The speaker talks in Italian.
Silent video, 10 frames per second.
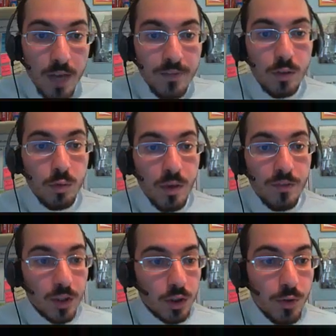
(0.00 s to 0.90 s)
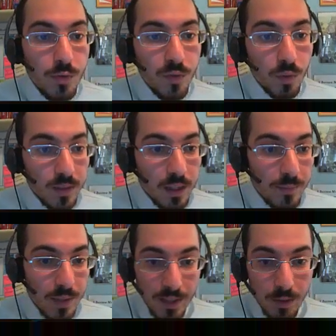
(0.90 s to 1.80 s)
e vado qui faccio il new folder e
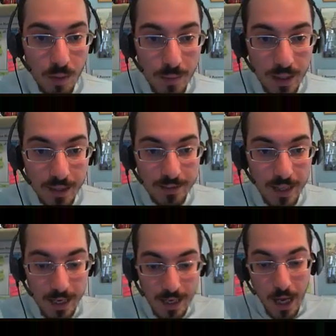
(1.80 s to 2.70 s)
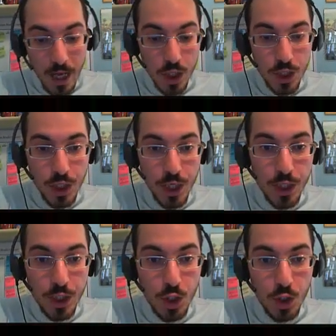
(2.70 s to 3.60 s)
mi creo la mia cartella
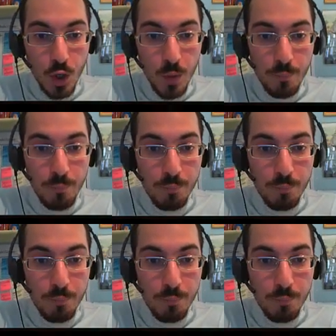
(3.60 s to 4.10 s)
ciccio